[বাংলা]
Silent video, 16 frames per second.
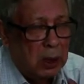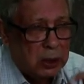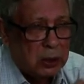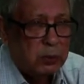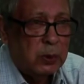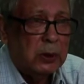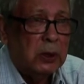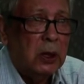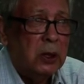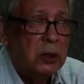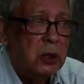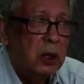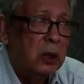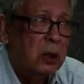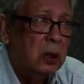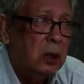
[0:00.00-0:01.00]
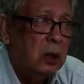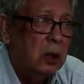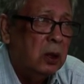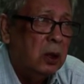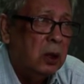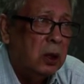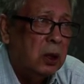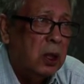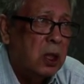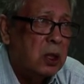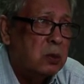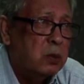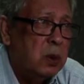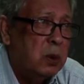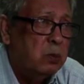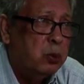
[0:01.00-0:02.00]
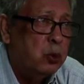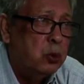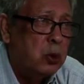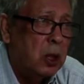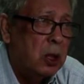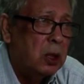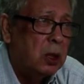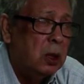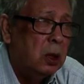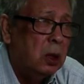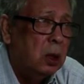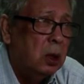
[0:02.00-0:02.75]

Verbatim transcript: হাসপাতালে যান হি হ্যাজ বিন ব্রুটালি